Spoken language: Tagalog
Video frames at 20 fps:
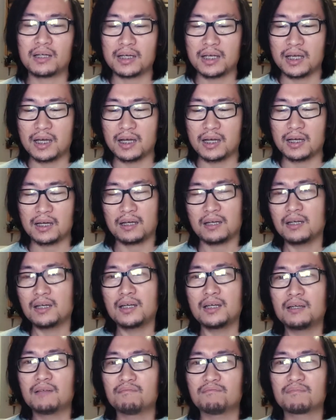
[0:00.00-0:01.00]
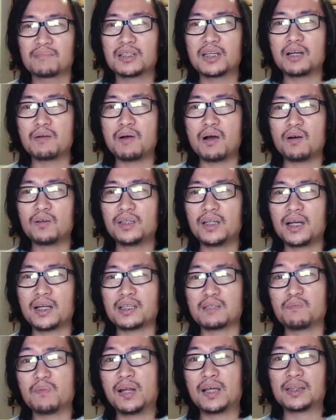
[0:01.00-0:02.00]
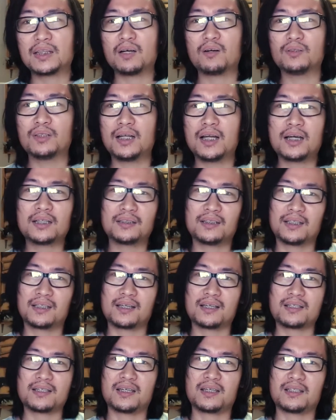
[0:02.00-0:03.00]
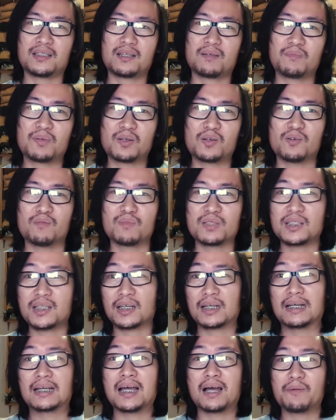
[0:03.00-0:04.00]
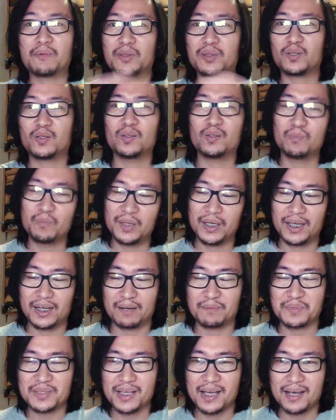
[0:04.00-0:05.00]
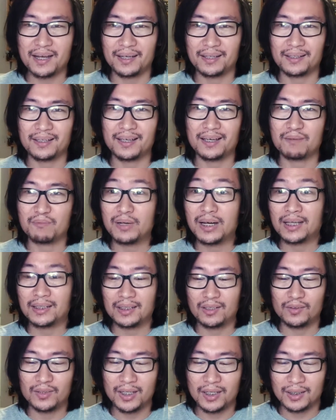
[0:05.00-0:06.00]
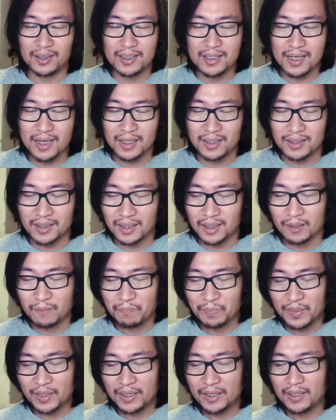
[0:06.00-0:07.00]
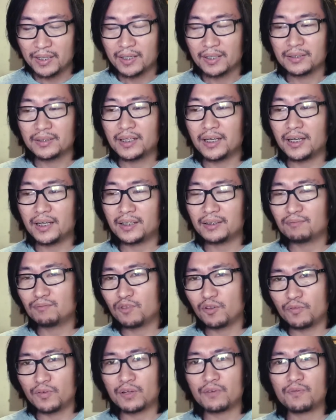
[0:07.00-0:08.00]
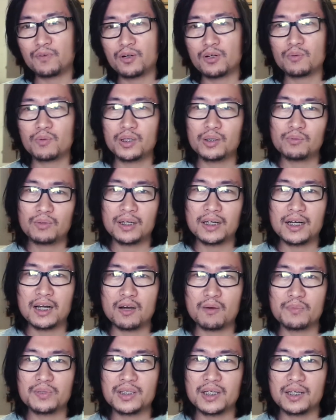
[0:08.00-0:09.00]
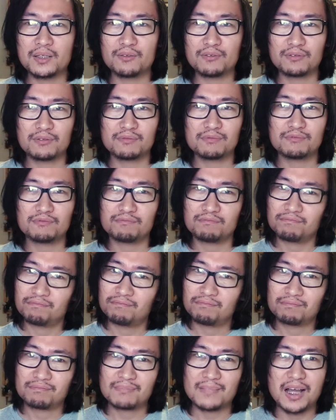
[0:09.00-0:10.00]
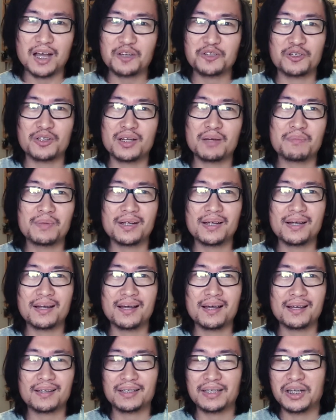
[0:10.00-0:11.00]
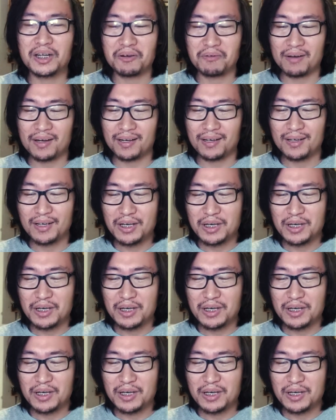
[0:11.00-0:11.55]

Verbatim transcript: Kaya ginawa ko na lang is binenta ko na lang din kasi sabi ko mas nagagamit ng miram sa akin kaya binenta ko na lang din sa kanya. Then moving forward, wala na ako masyadong action naman na ginawa.